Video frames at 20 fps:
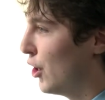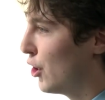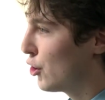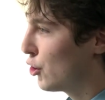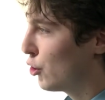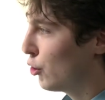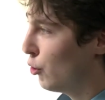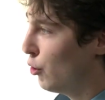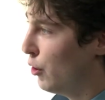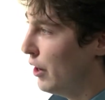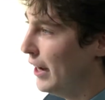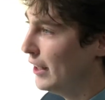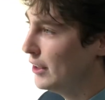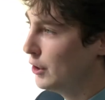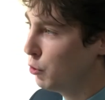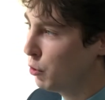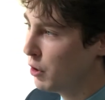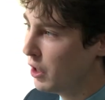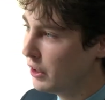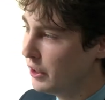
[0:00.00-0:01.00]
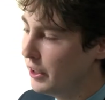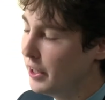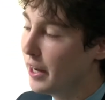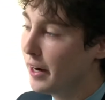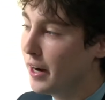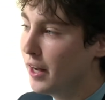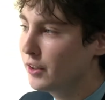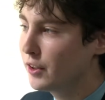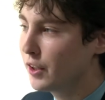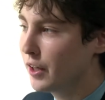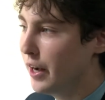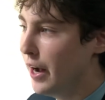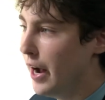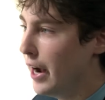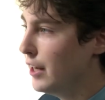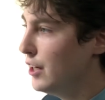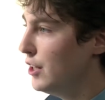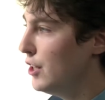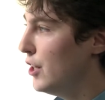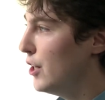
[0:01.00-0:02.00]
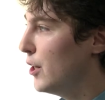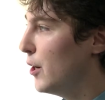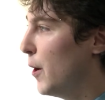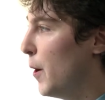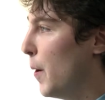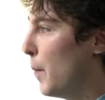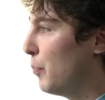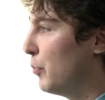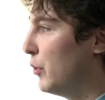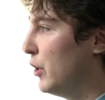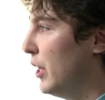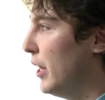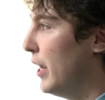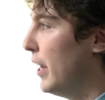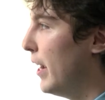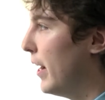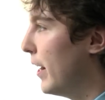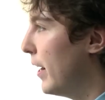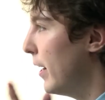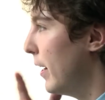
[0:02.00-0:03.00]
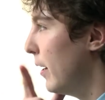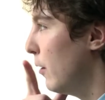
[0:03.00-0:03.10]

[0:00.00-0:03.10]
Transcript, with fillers: что эти уголки оратора, они не